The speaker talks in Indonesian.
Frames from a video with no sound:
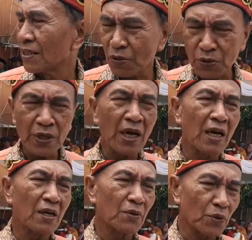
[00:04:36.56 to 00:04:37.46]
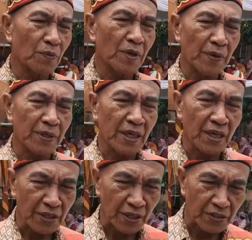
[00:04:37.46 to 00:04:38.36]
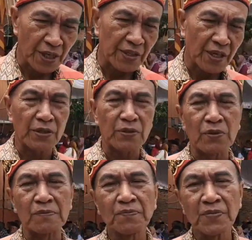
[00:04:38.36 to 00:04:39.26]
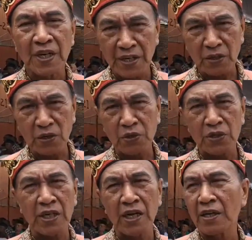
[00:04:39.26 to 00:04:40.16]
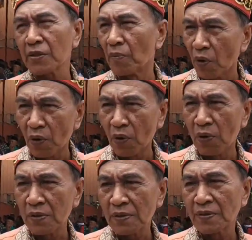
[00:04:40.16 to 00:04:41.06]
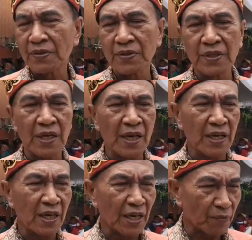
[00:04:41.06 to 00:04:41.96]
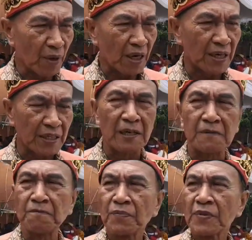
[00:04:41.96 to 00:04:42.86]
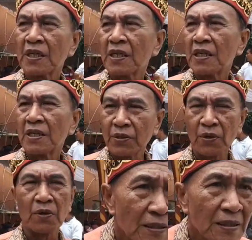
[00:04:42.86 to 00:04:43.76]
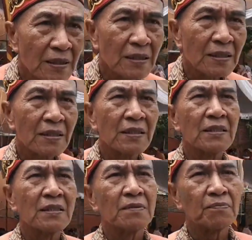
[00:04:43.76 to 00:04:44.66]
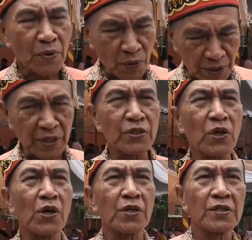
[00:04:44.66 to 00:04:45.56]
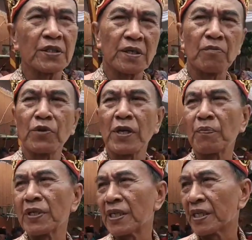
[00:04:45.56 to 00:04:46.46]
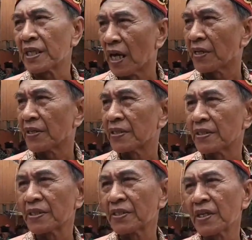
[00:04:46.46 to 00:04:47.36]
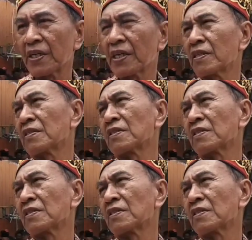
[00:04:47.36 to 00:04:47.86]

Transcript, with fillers: susah untuk mendapatkan aset kesehatan itu. Kadang dokternya nggak ketemu, dan lain-lain sebagainya. Tuh. kesehatan perlu digenjot. Perlu digenjot. Kemudian pendidikan. Kita ini kan